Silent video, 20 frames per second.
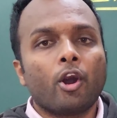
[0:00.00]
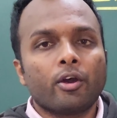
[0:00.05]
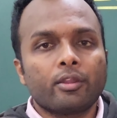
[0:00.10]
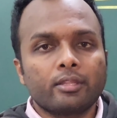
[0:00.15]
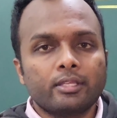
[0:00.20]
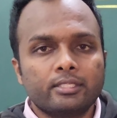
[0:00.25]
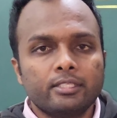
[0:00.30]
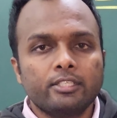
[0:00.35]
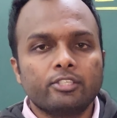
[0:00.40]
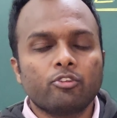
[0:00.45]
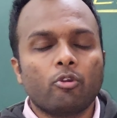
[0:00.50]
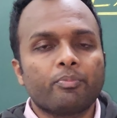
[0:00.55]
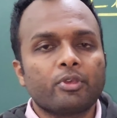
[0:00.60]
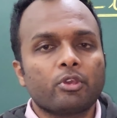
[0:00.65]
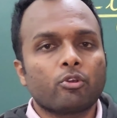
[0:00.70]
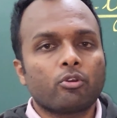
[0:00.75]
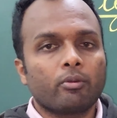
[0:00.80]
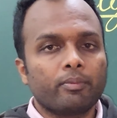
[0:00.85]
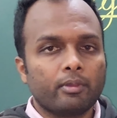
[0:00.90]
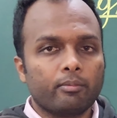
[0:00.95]
और इसी
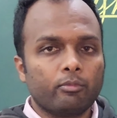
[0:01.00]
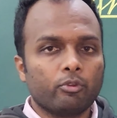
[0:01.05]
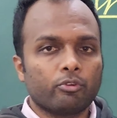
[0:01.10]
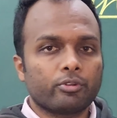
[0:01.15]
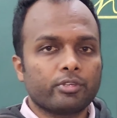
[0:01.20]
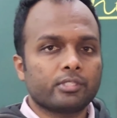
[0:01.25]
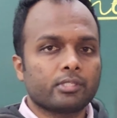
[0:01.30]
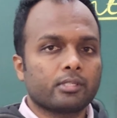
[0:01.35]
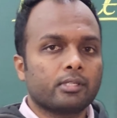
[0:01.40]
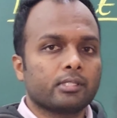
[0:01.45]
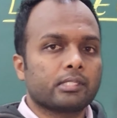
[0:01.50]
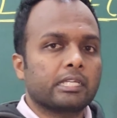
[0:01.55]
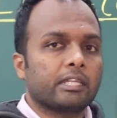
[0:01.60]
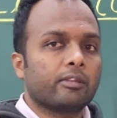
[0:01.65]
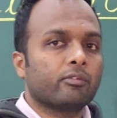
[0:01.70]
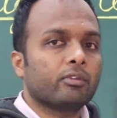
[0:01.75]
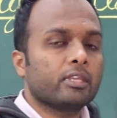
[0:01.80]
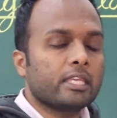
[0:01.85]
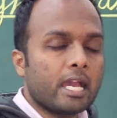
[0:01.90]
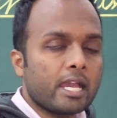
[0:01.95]
टॉपिक को भी हम लोग डिस्कस
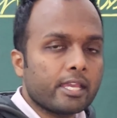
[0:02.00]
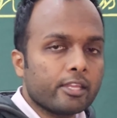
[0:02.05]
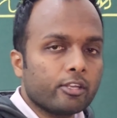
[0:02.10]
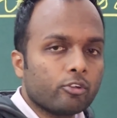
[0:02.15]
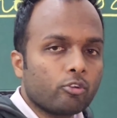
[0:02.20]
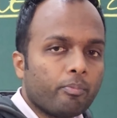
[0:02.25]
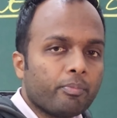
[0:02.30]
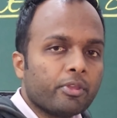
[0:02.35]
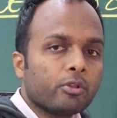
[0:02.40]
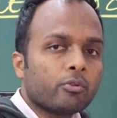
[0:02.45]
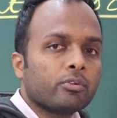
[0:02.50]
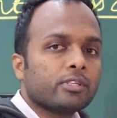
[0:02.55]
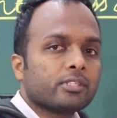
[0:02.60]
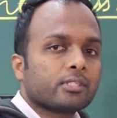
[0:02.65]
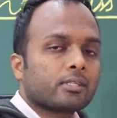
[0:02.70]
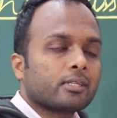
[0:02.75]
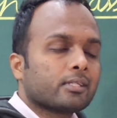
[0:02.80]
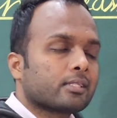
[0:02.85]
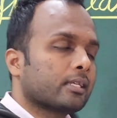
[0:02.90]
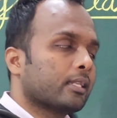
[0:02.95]
करेंगे क्या क्या टॉपिक को
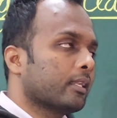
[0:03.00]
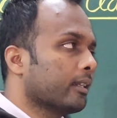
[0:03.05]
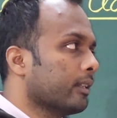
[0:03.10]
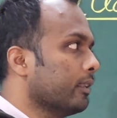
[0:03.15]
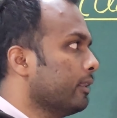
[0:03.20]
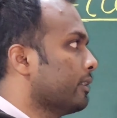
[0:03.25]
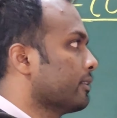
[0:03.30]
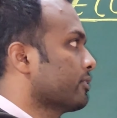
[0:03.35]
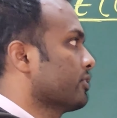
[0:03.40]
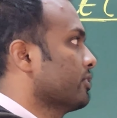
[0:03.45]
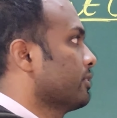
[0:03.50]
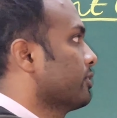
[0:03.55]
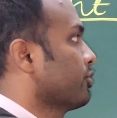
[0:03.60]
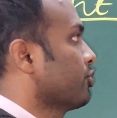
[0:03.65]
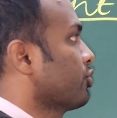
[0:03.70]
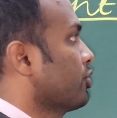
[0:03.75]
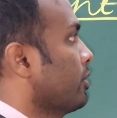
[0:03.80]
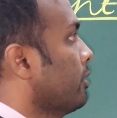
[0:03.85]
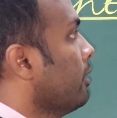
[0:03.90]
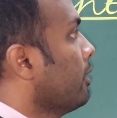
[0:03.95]
डिस्कस करेंगे लेट्स
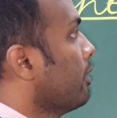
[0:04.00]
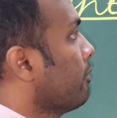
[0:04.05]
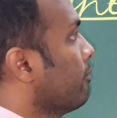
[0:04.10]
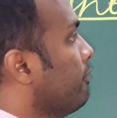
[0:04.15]
अंडरस्टैंड